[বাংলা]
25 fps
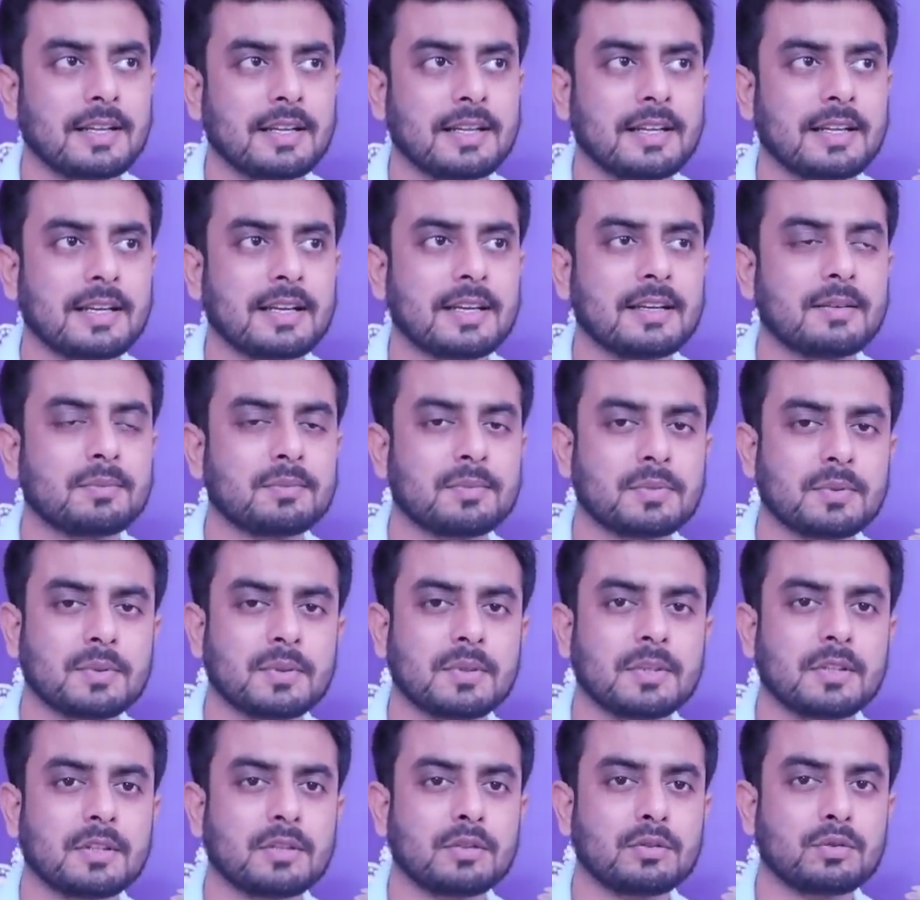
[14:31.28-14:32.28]
এদিকে
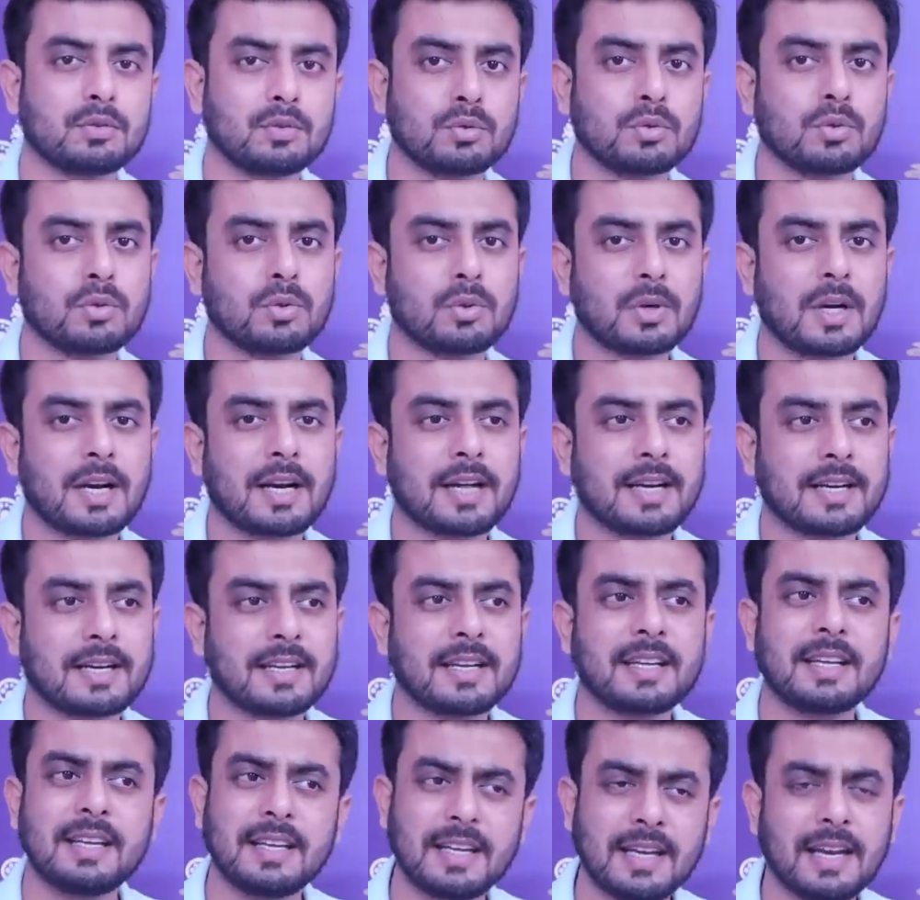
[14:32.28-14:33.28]
দুটো
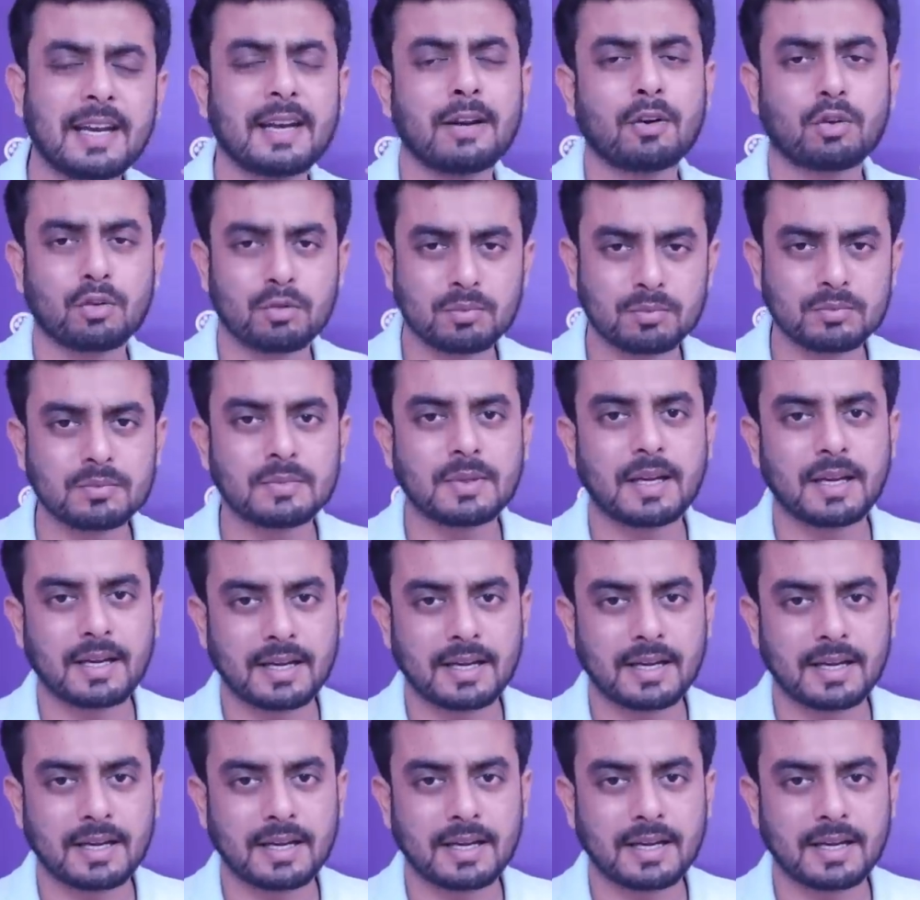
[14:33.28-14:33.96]
আড়াইটে কি এরকম